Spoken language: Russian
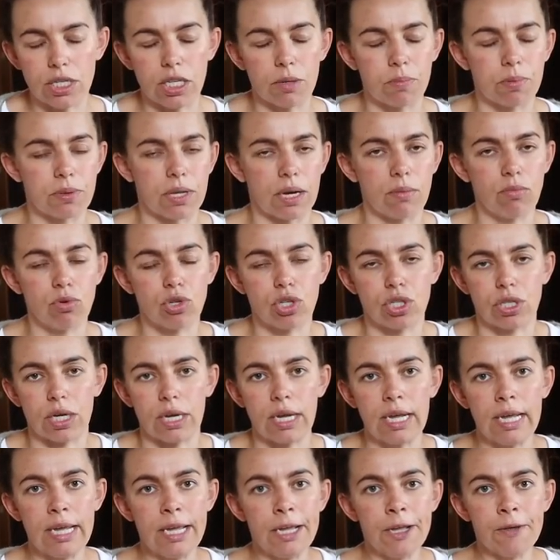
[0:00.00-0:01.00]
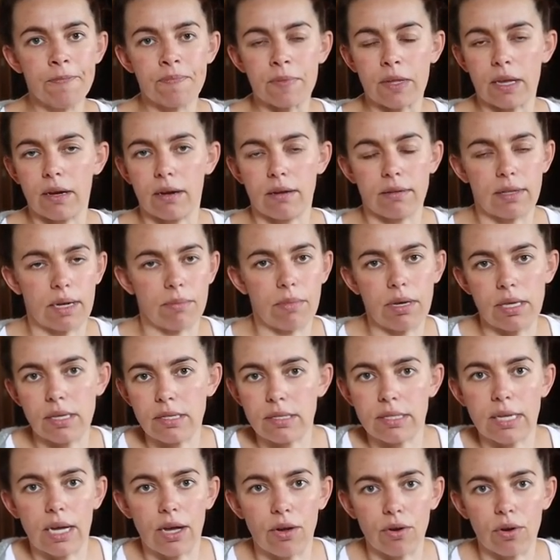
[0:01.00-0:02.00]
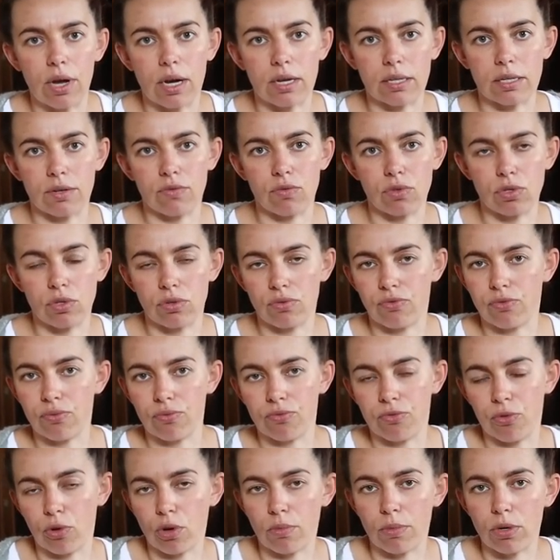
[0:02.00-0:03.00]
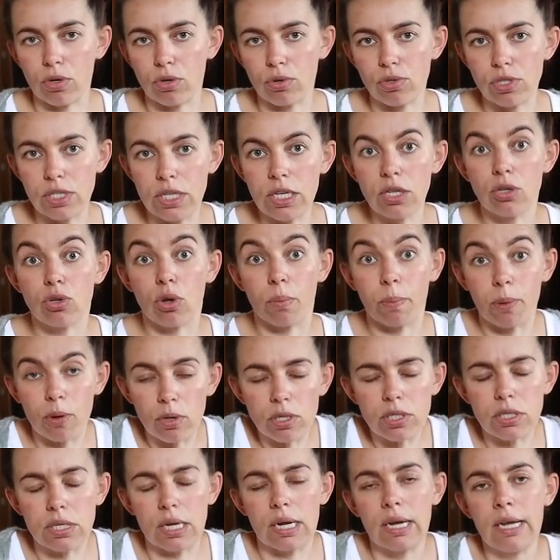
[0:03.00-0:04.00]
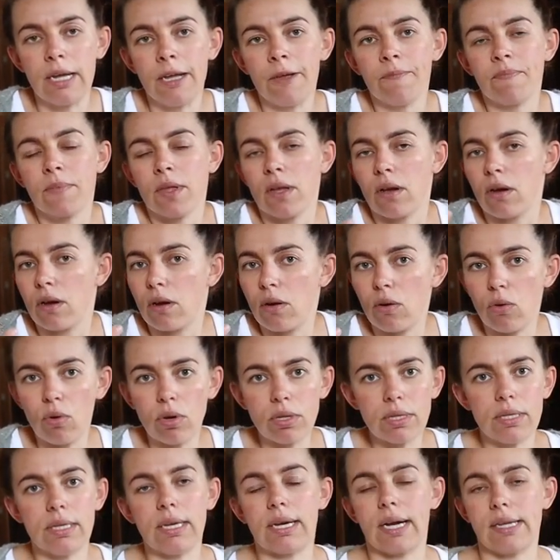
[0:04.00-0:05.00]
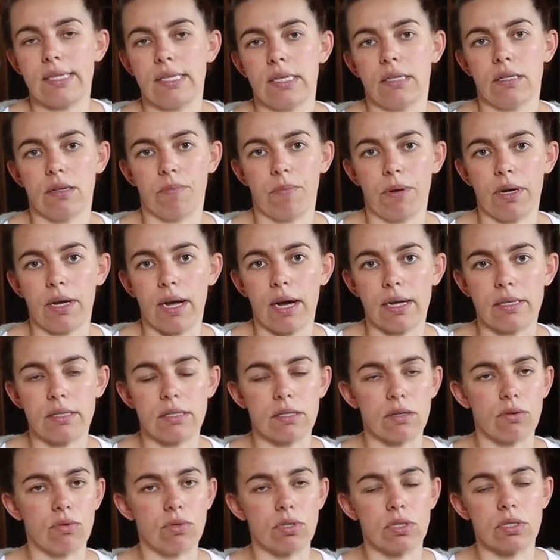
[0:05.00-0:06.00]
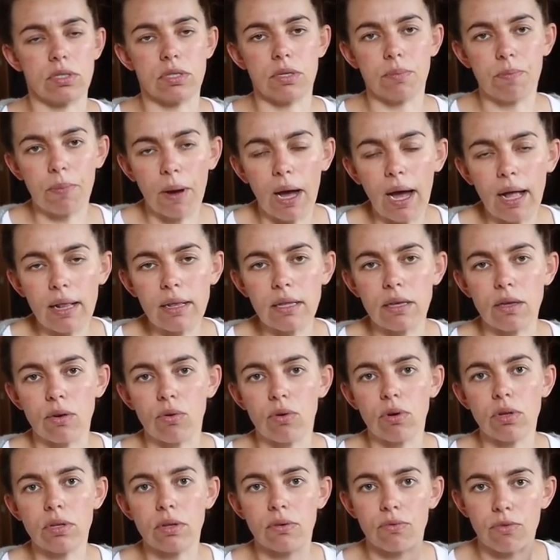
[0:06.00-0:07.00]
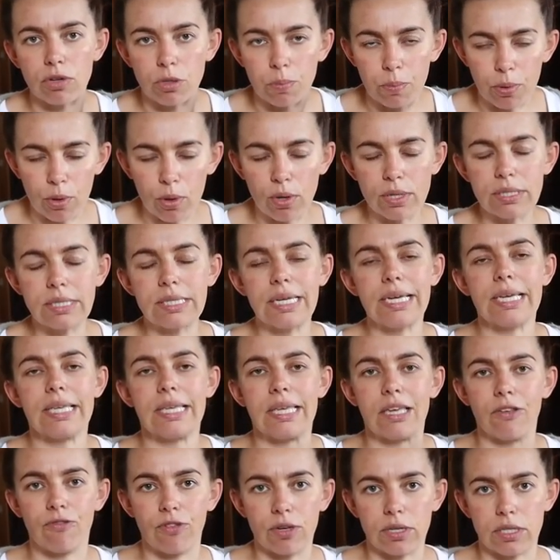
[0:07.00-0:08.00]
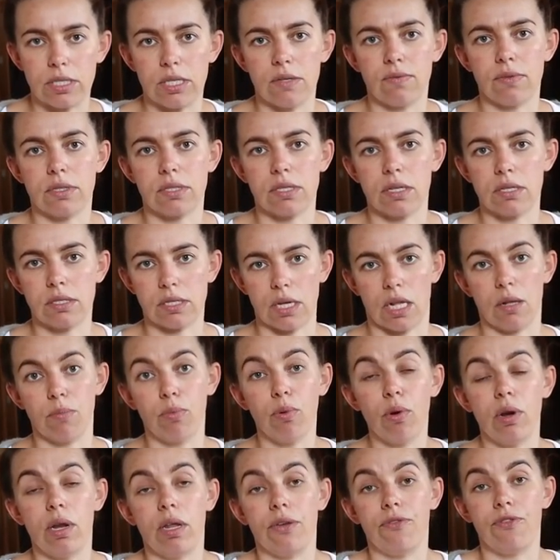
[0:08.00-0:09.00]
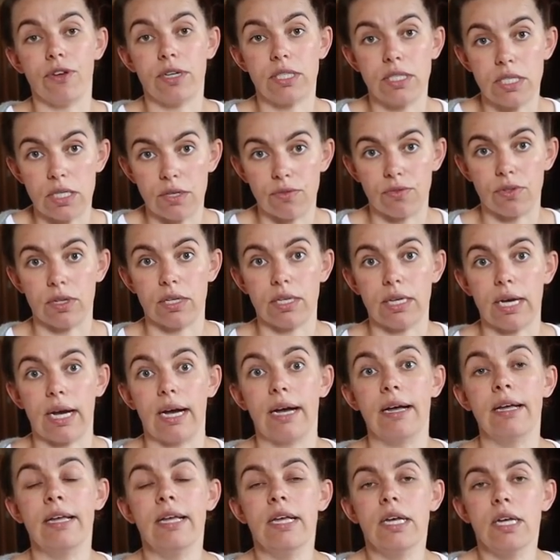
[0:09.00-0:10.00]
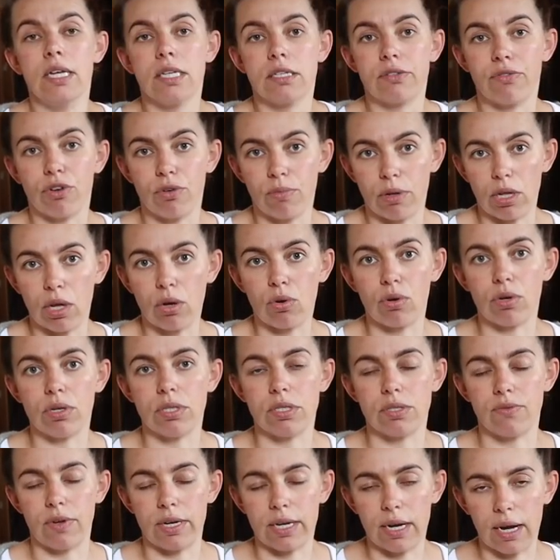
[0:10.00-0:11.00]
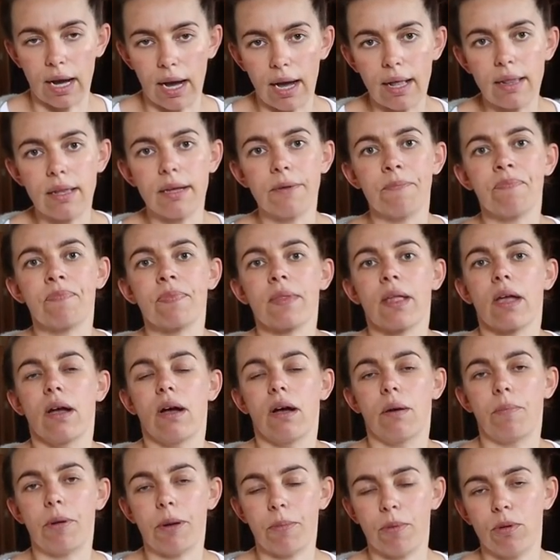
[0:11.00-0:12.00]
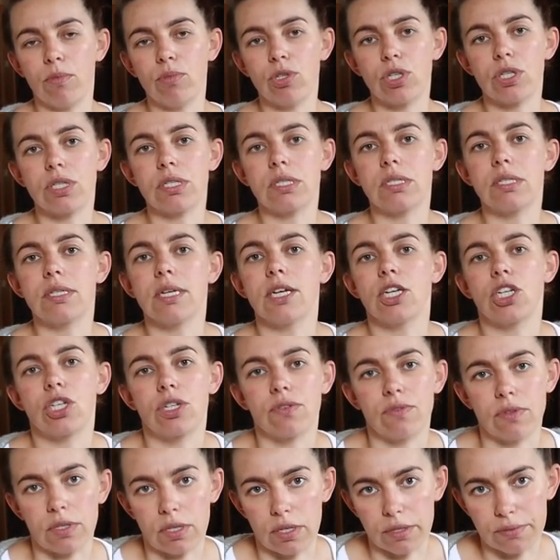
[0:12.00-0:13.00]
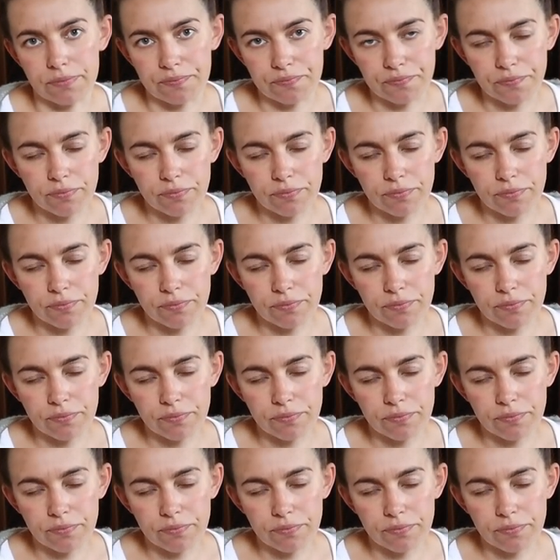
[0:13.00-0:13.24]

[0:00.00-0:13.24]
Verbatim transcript: не потому, что а, там, я не знаю, как-то вот форма груди, но просто он не хотел напрягаться, он засыпал, и он вот просто неэффективно сосал. Более эффективно я свое молоко извлекала а, при помощи сцеживания.